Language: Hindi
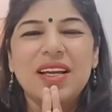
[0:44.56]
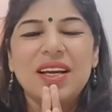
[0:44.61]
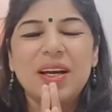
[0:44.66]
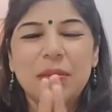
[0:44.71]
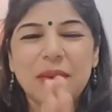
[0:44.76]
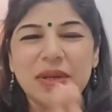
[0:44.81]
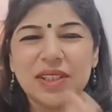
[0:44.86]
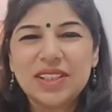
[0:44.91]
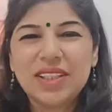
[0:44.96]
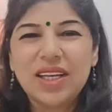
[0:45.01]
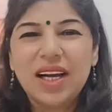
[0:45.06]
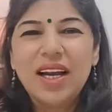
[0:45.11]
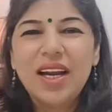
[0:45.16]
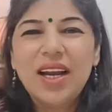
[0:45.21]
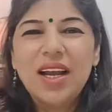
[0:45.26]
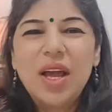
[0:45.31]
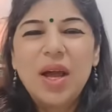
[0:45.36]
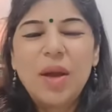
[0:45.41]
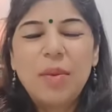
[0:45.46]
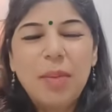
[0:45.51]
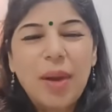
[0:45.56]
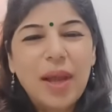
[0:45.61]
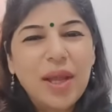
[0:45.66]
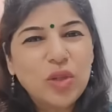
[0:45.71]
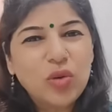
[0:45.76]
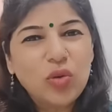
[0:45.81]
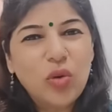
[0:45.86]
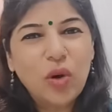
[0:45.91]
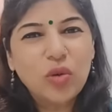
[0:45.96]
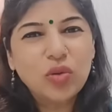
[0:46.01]
नमस्कार मैं
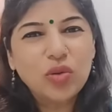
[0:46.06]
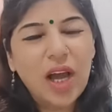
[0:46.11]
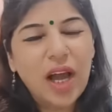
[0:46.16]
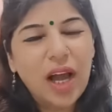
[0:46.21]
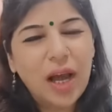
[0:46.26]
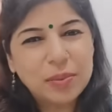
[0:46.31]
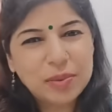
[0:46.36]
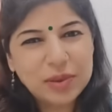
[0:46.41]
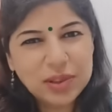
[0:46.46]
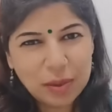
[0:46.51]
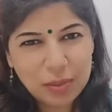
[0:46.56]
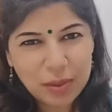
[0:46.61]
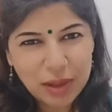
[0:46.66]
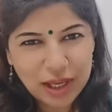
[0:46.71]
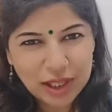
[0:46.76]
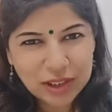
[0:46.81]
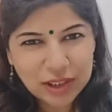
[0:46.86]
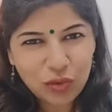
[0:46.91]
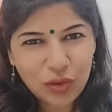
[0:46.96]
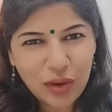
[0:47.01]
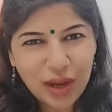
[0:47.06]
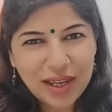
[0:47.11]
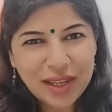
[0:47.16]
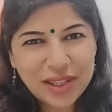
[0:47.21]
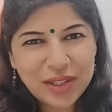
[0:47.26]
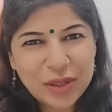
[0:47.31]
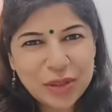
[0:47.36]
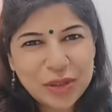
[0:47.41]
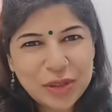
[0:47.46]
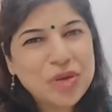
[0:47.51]
इंदु आहूजा आप सभी का
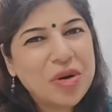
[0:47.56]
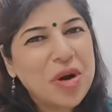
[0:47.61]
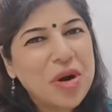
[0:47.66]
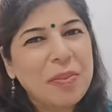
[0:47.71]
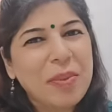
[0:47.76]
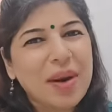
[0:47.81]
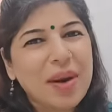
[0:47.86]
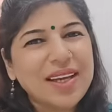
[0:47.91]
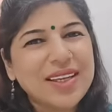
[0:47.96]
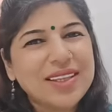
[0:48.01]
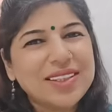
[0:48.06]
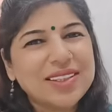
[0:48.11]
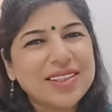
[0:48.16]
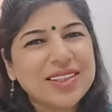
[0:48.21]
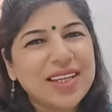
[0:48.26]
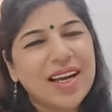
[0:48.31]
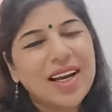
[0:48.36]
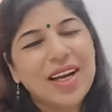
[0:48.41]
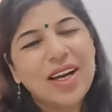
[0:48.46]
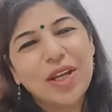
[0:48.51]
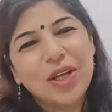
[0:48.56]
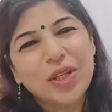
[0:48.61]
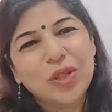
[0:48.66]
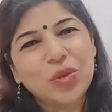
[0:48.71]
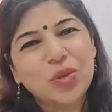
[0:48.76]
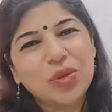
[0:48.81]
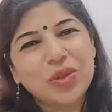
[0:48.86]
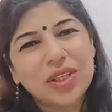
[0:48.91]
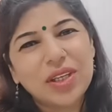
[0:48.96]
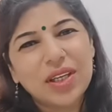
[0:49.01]
स्वागत करती हूँ हमारे इस चैनल
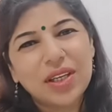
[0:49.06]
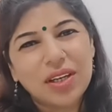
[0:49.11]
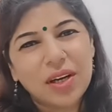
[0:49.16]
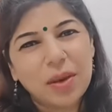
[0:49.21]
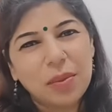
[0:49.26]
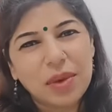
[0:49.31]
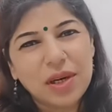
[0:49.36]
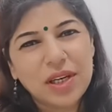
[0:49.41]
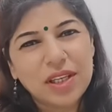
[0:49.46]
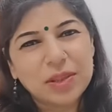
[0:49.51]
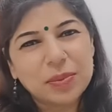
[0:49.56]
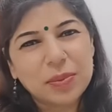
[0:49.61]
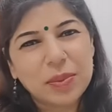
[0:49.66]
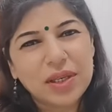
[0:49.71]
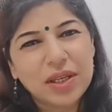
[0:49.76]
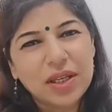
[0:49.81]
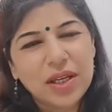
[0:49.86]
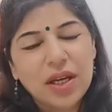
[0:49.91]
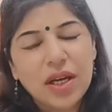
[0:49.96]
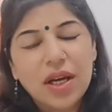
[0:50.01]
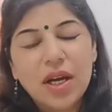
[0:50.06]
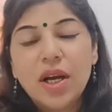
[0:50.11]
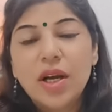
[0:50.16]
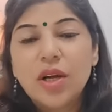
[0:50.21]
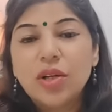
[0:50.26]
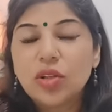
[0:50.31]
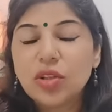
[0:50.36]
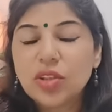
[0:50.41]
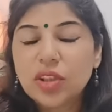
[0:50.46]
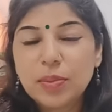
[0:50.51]
इंदु जी के रेमेडीज़ पे
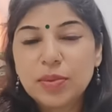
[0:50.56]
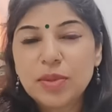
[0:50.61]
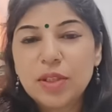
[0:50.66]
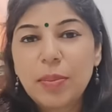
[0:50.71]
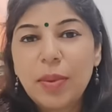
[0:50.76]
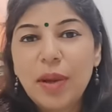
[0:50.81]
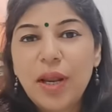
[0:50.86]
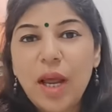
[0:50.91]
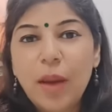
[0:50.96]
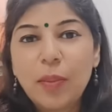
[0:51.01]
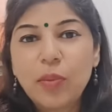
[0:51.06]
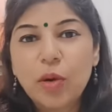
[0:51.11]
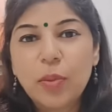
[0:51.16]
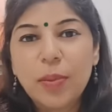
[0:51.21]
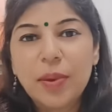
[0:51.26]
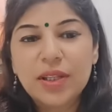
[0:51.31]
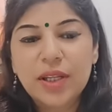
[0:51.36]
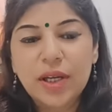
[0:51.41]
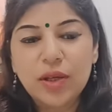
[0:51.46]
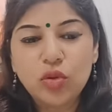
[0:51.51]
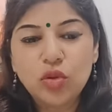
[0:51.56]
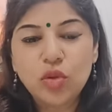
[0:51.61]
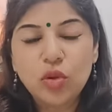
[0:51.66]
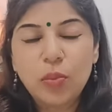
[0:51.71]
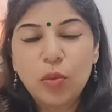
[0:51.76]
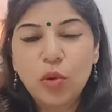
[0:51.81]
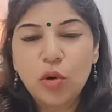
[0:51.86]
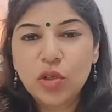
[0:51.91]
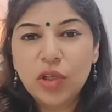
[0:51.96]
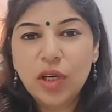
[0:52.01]
तो सबसे पहले आपको बता दूँ जो
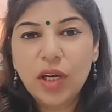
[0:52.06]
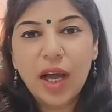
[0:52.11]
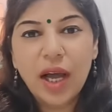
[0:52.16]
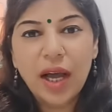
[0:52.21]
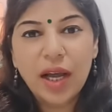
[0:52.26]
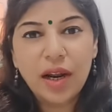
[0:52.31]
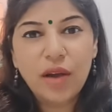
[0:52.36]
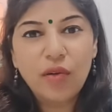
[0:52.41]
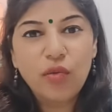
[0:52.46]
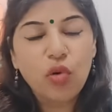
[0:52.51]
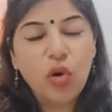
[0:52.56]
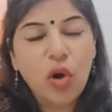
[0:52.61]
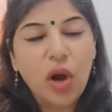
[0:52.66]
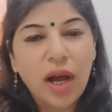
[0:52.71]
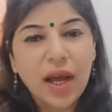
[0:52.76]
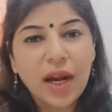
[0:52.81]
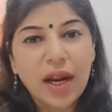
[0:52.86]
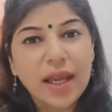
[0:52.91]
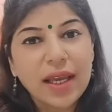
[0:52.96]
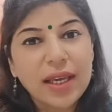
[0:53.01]
पोर्टल आ रहा है वो आ रहा